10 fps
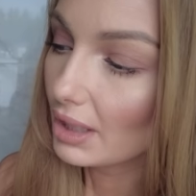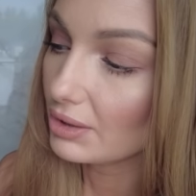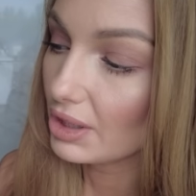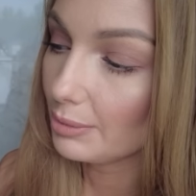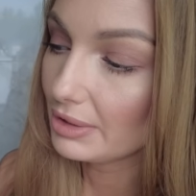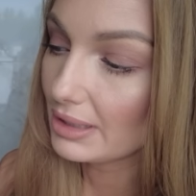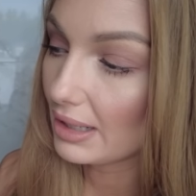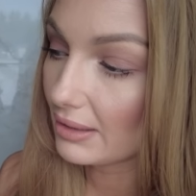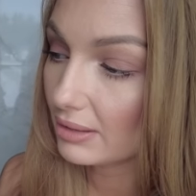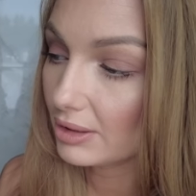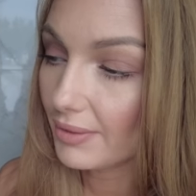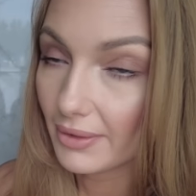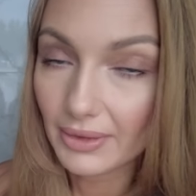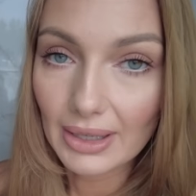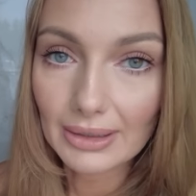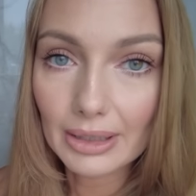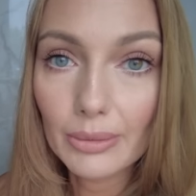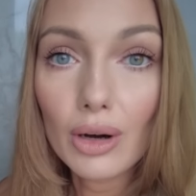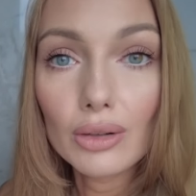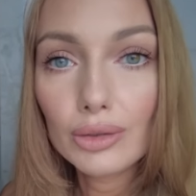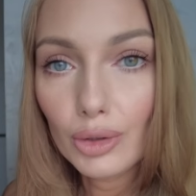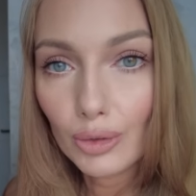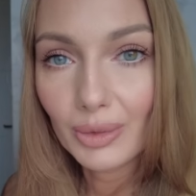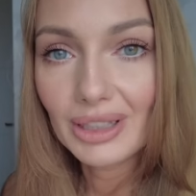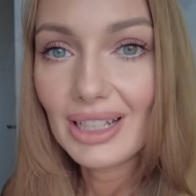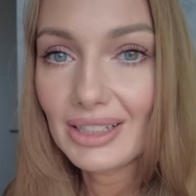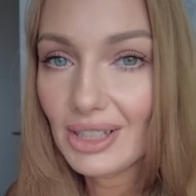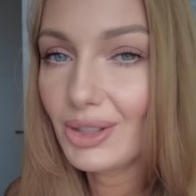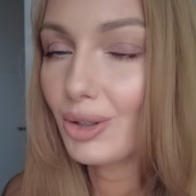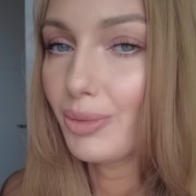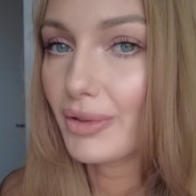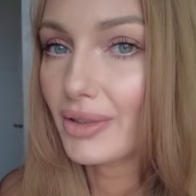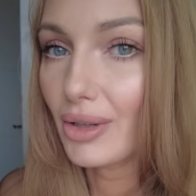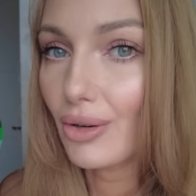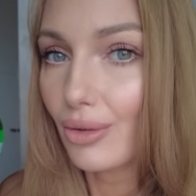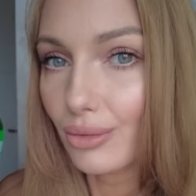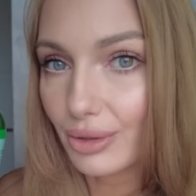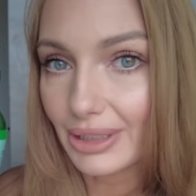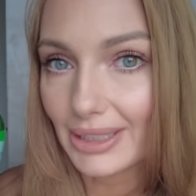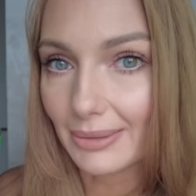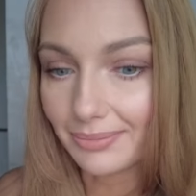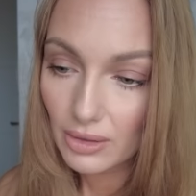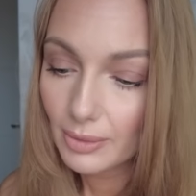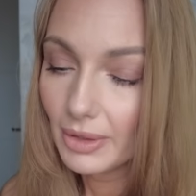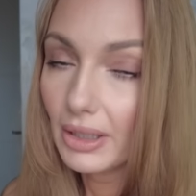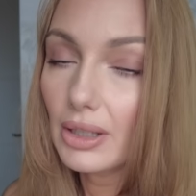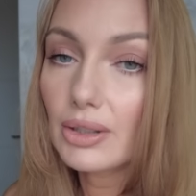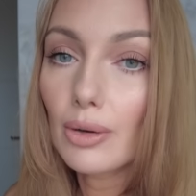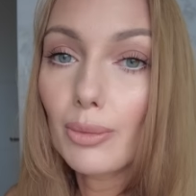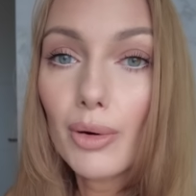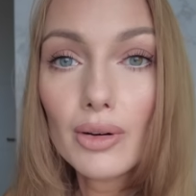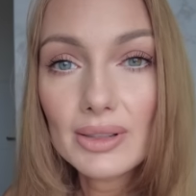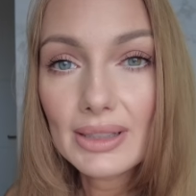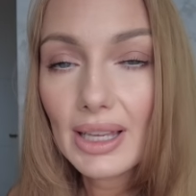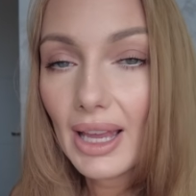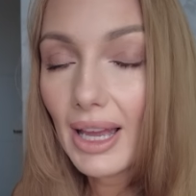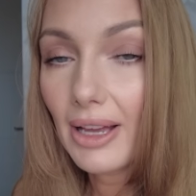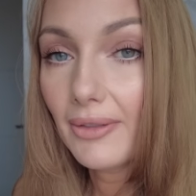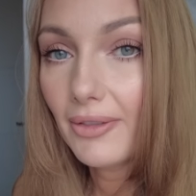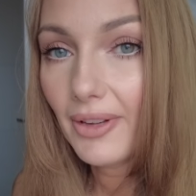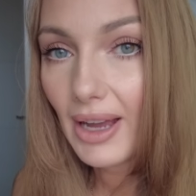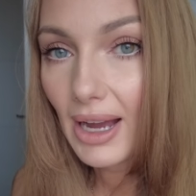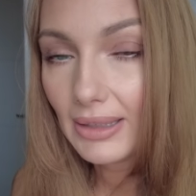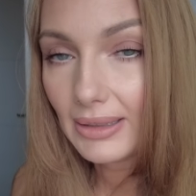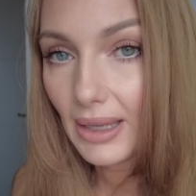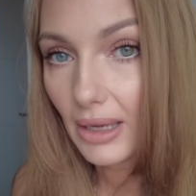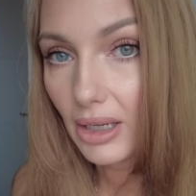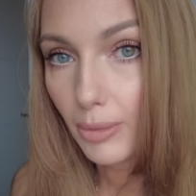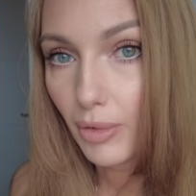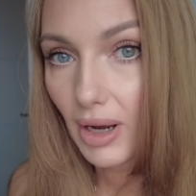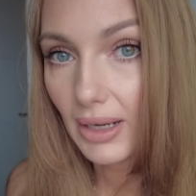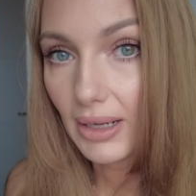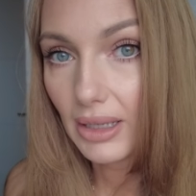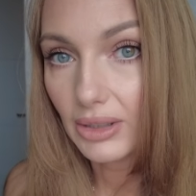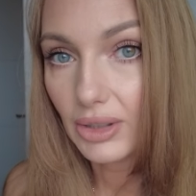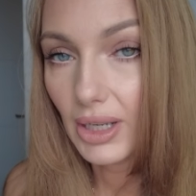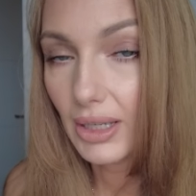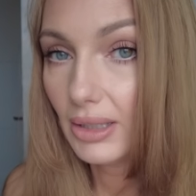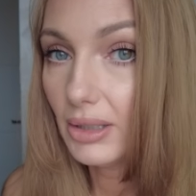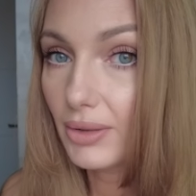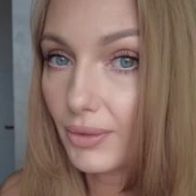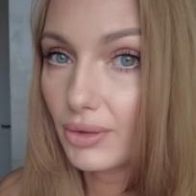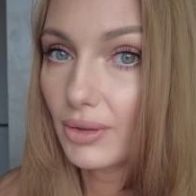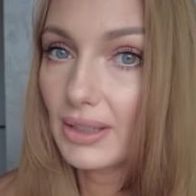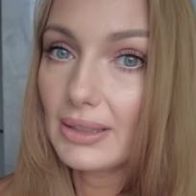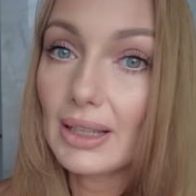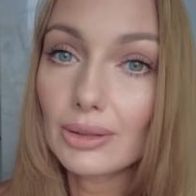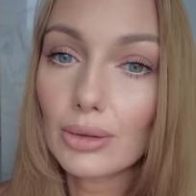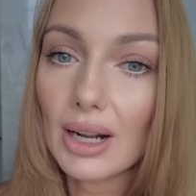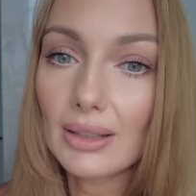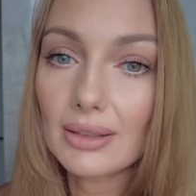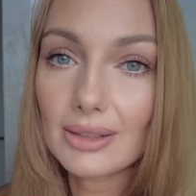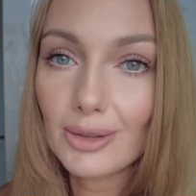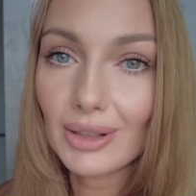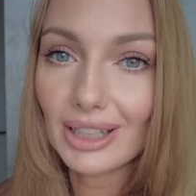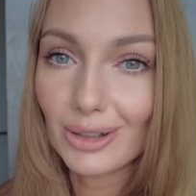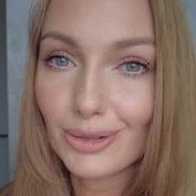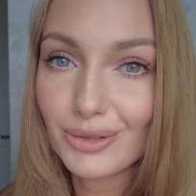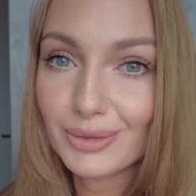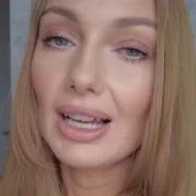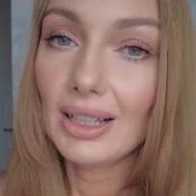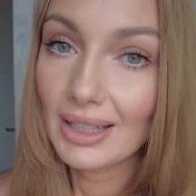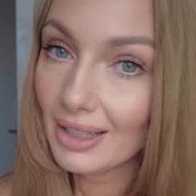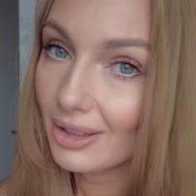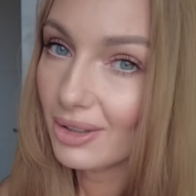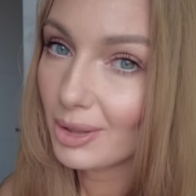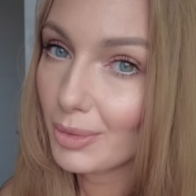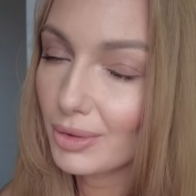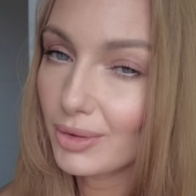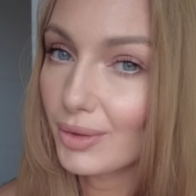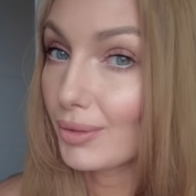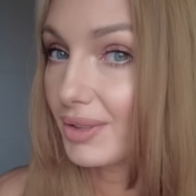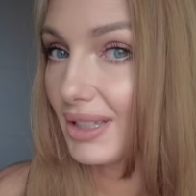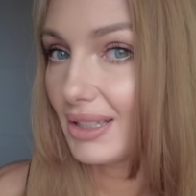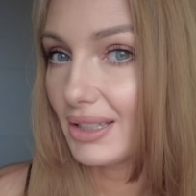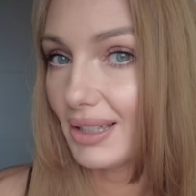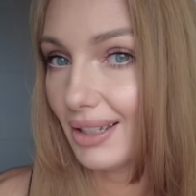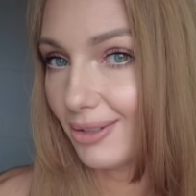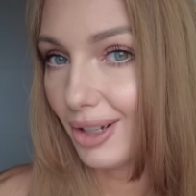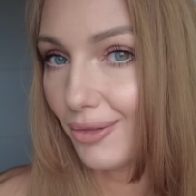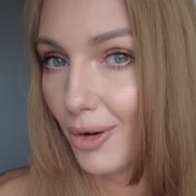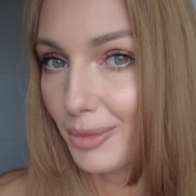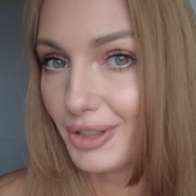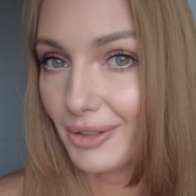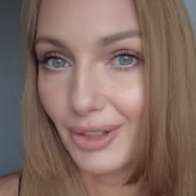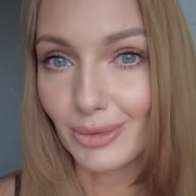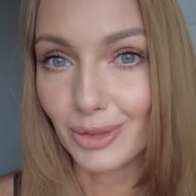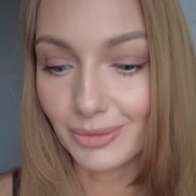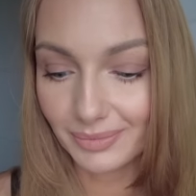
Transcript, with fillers: żel micelarny 2 w jednym od Yumi dla dzieci od pierwszego roku życia. Kosmetyki są polskie, wegańskie, hypoalergiczne i stworzone z naturalnych składników. Linki do tych produktów znajdziecie na dole w opisie filmu.